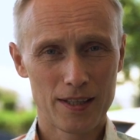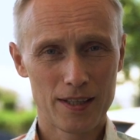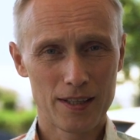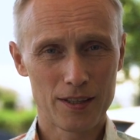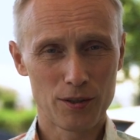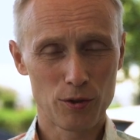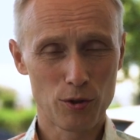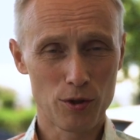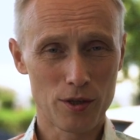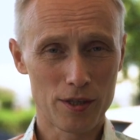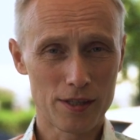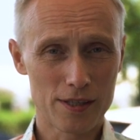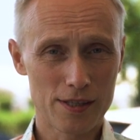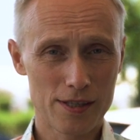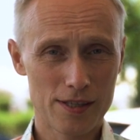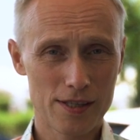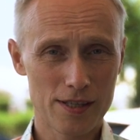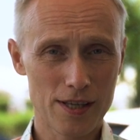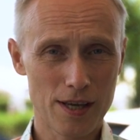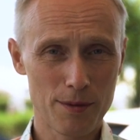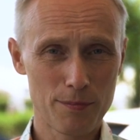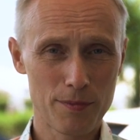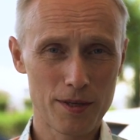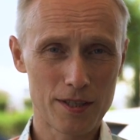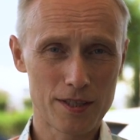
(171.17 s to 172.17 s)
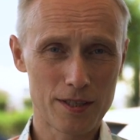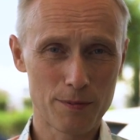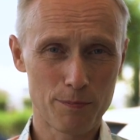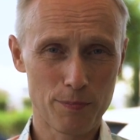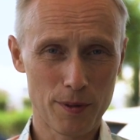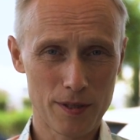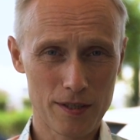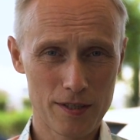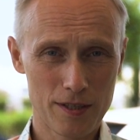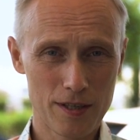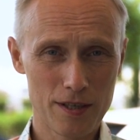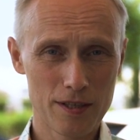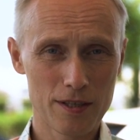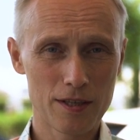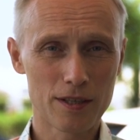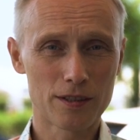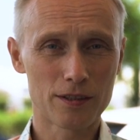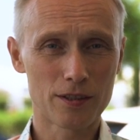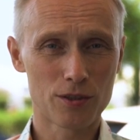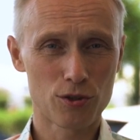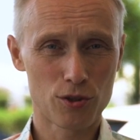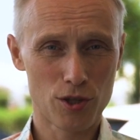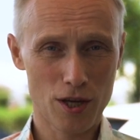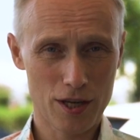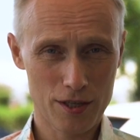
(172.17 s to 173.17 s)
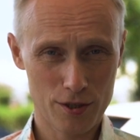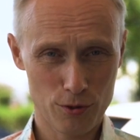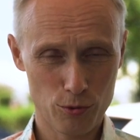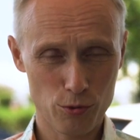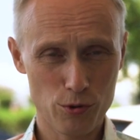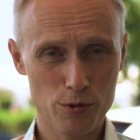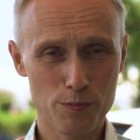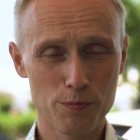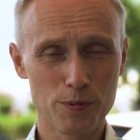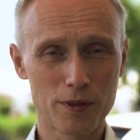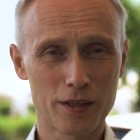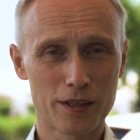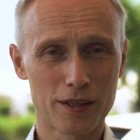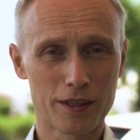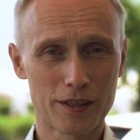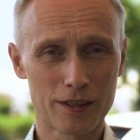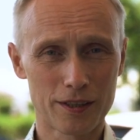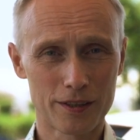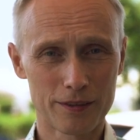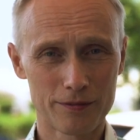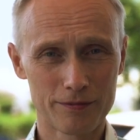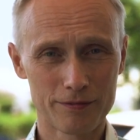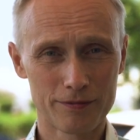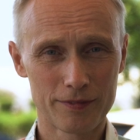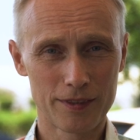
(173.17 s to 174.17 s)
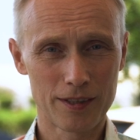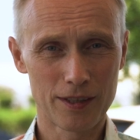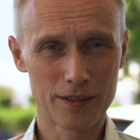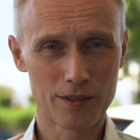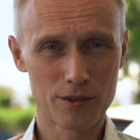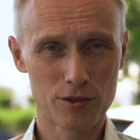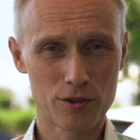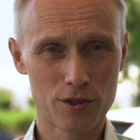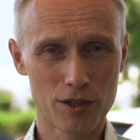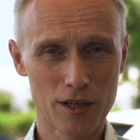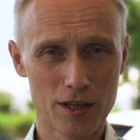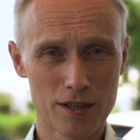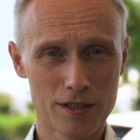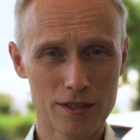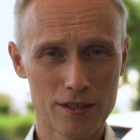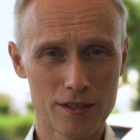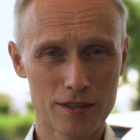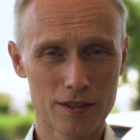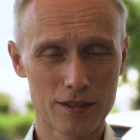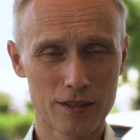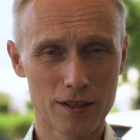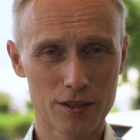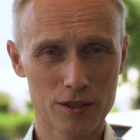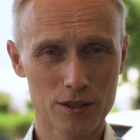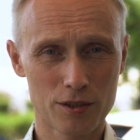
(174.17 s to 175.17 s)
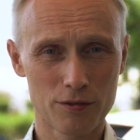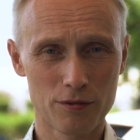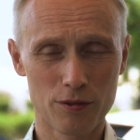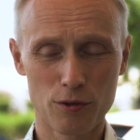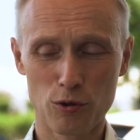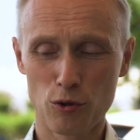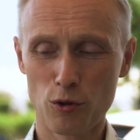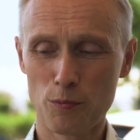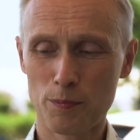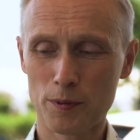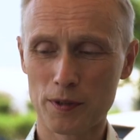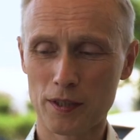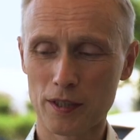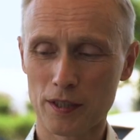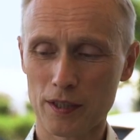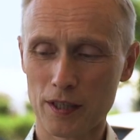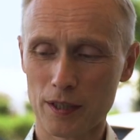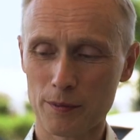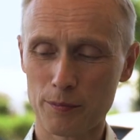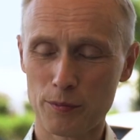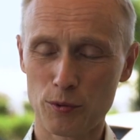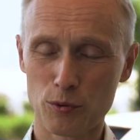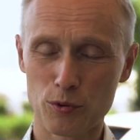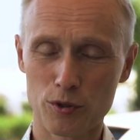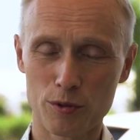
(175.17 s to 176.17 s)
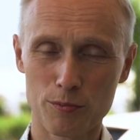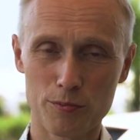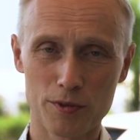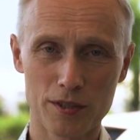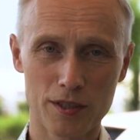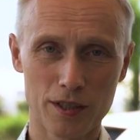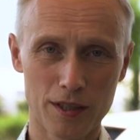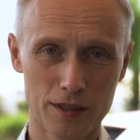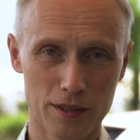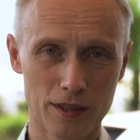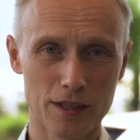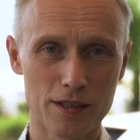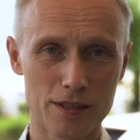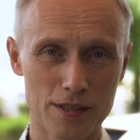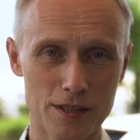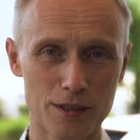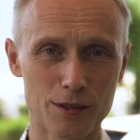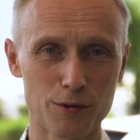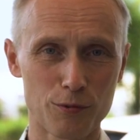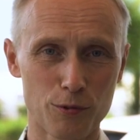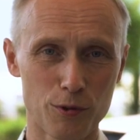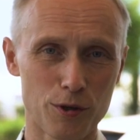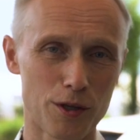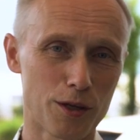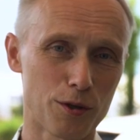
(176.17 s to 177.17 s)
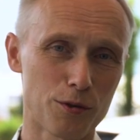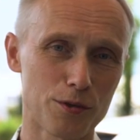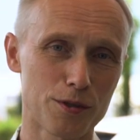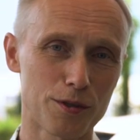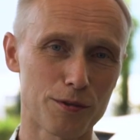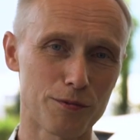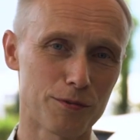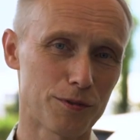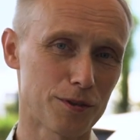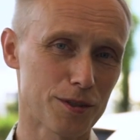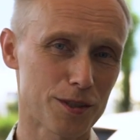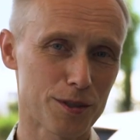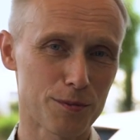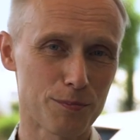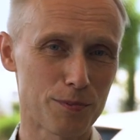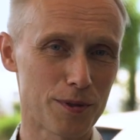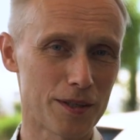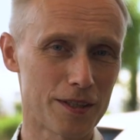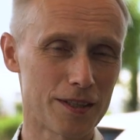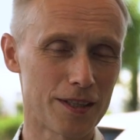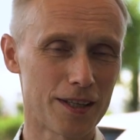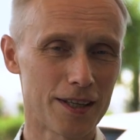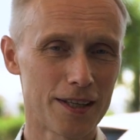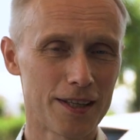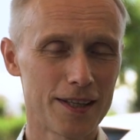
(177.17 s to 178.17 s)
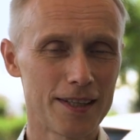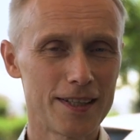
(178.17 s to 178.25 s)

Но сами эти падения – это часть успеха. Это часть нашего опыта, как мы учимся кататься на двухколесном велосипеде.